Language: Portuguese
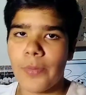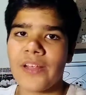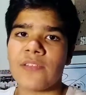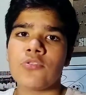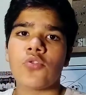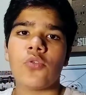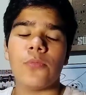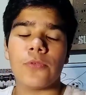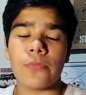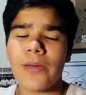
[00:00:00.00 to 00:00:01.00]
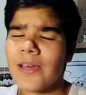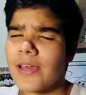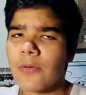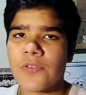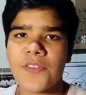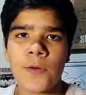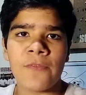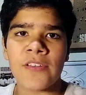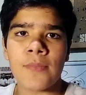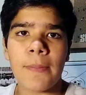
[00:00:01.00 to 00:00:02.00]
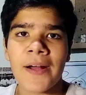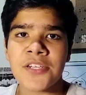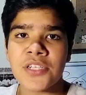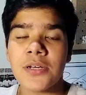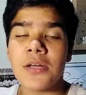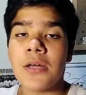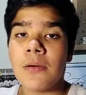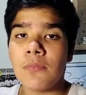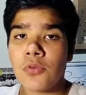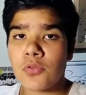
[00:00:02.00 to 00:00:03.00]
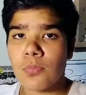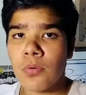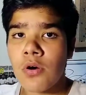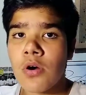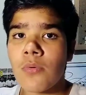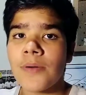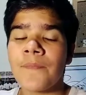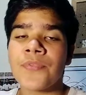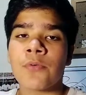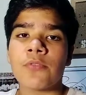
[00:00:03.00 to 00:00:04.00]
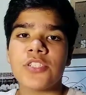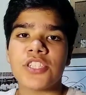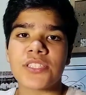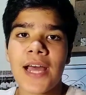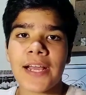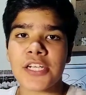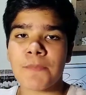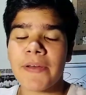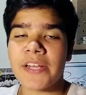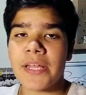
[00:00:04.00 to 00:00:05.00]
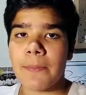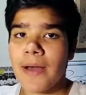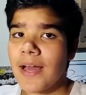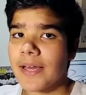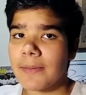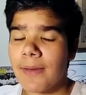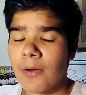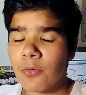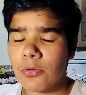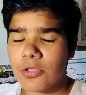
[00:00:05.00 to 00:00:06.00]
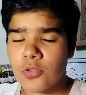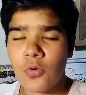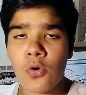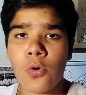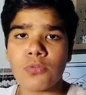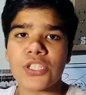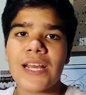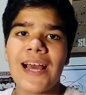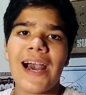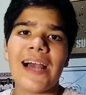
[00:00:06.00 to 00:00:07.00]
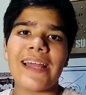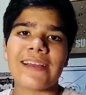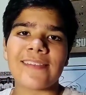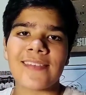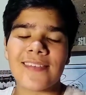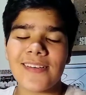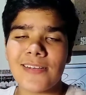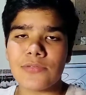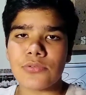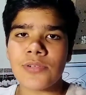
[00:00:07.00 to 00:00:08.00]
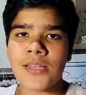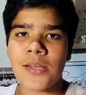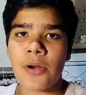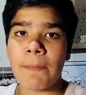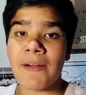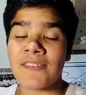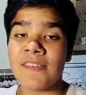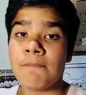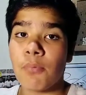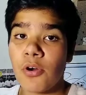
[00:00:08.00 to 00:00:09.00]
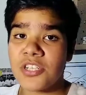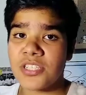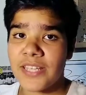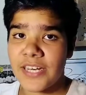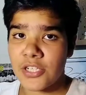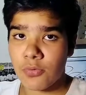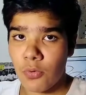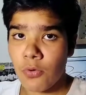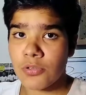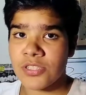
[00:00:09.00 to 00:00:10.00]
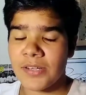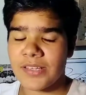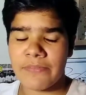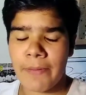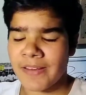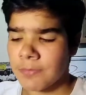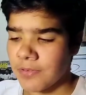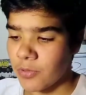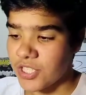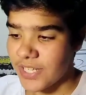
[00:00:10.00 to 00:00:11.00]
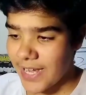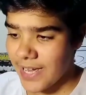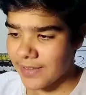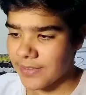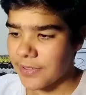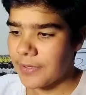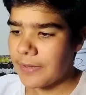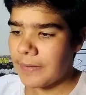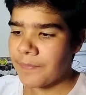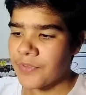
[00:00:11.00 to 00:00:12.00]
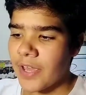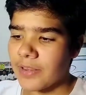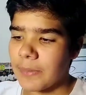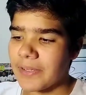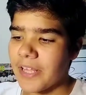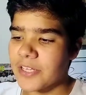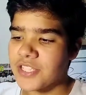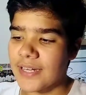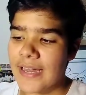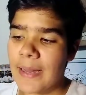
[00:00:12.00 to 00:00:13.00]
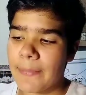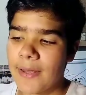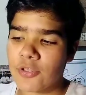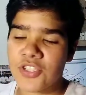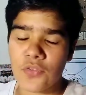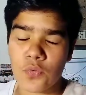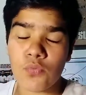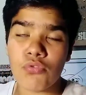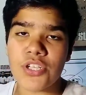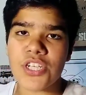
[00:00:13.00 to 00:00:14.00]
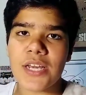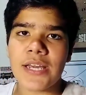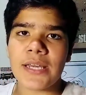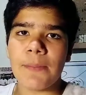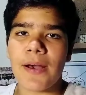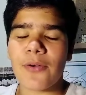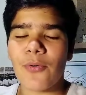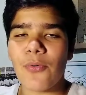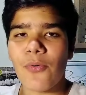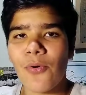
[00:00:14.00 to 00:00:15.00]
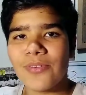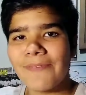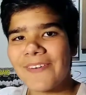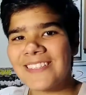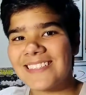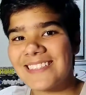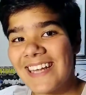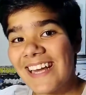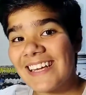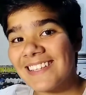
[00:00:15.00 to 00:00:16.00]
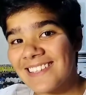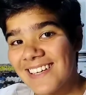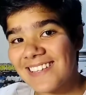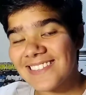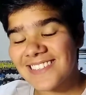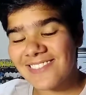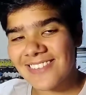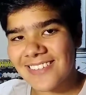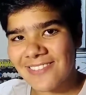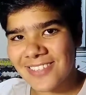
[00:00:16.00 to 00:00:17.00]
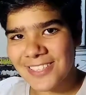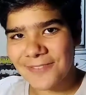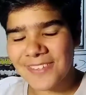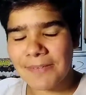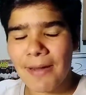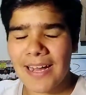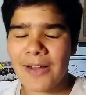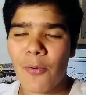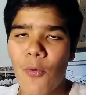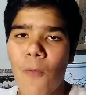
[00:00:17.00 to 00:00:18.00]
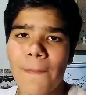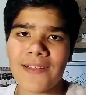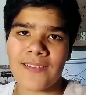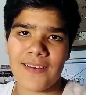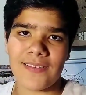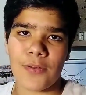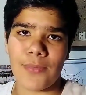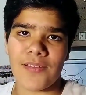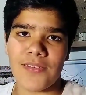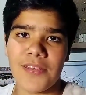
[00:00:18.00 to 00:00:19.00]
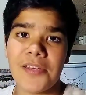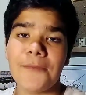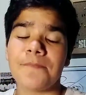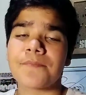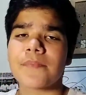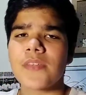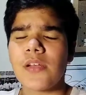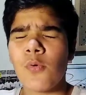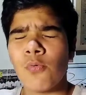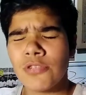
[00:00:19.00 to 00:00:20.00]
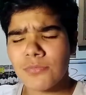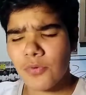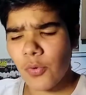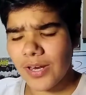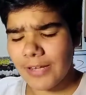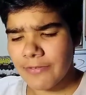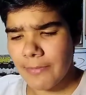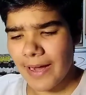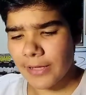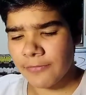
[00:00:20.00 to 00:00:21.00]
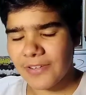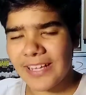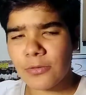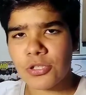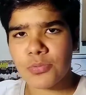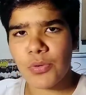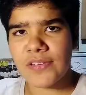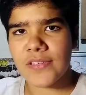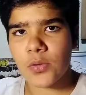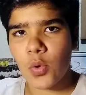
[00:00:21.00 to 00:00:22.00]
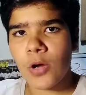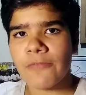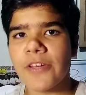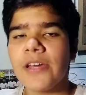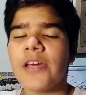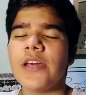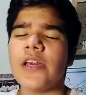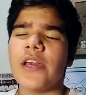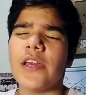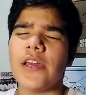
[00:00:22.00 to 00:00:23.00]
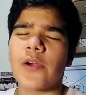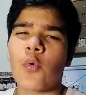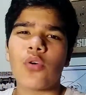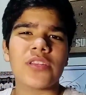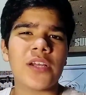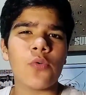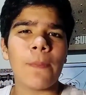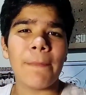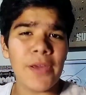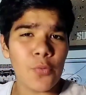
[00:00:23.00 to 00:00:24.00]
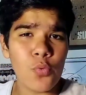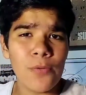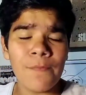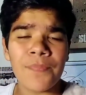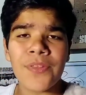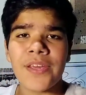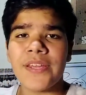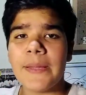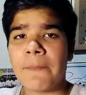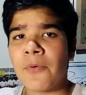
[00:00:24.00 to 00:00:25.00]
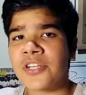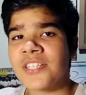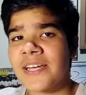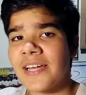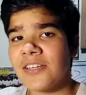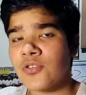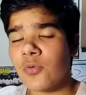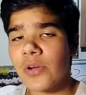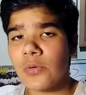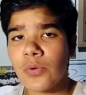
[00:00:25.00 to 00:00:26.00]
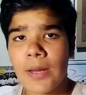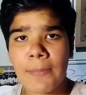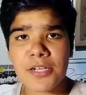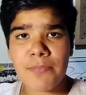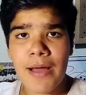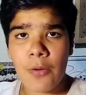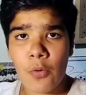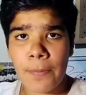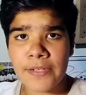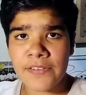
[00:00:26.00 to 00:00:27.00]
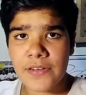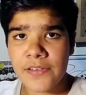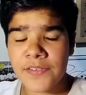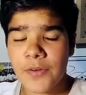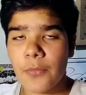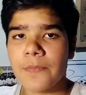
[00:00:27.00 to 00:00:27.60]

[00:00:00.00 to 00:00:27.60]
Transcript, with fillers: O Brasil jogou muito bem, conseguiu fazer uma partida muito boa, com destaques para Neymar, que marcou dois gols, Alexandro, lateral que participou de três gols, né, teve participação direta, Quero é também dar destaque tá a Gabriel Jesus, que marcou um gol depois de três anos consecutivos sem marcar um gol pela seleção brasileira. O último gol que ele havia marcado foi lá em 2019, é, contra o Peru, e depois daquele jogo ele nunca mais marcou pela seleção.